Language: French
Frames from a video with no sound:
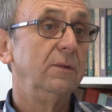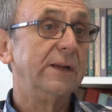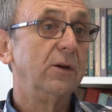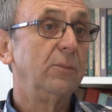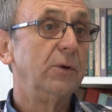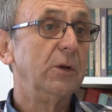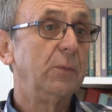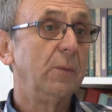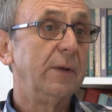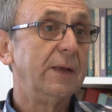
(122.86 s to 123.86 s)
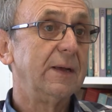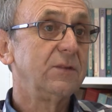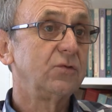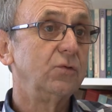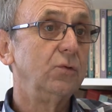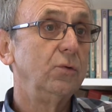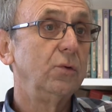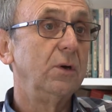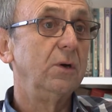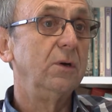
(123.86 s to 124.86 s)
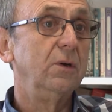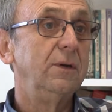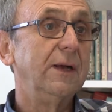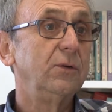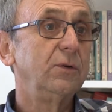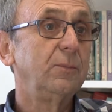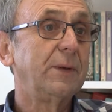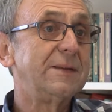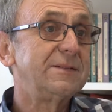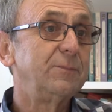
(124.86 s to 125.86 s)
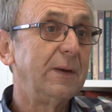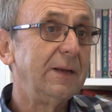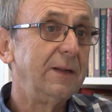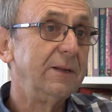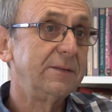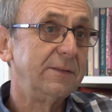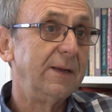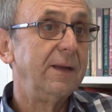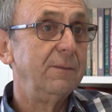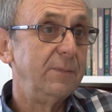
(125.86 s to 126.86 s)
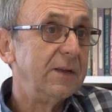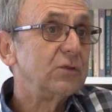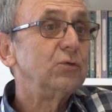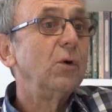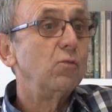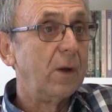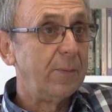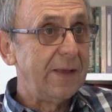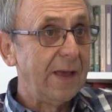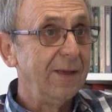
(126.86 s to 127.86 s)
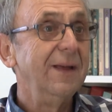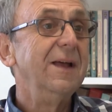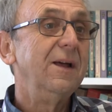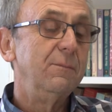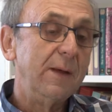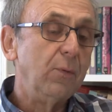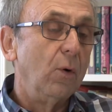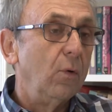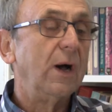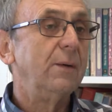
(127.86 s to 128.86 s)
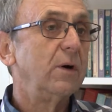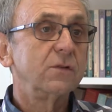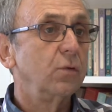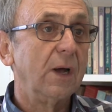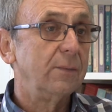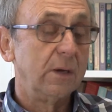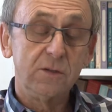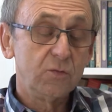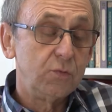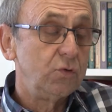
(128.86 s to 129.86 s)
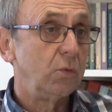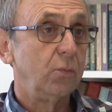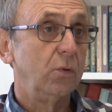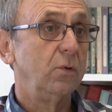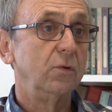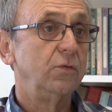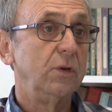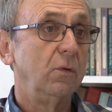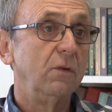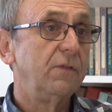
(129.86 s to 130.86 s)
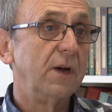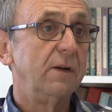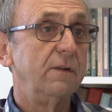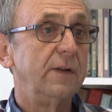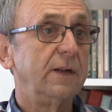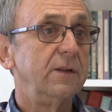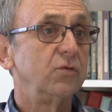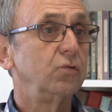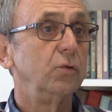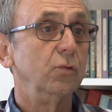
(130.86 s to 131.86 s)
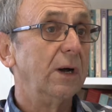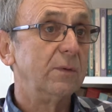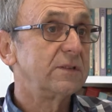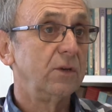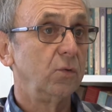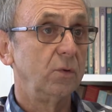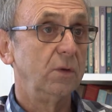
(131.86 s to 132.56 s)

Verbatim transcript: n'ayant pas de pain payant sur euh, la route principale, c'est bien sûr moins payant. Mais bon, on ramasse, on ramasse, puis je ne sais pas, on fait avec les sous que nous ramassons.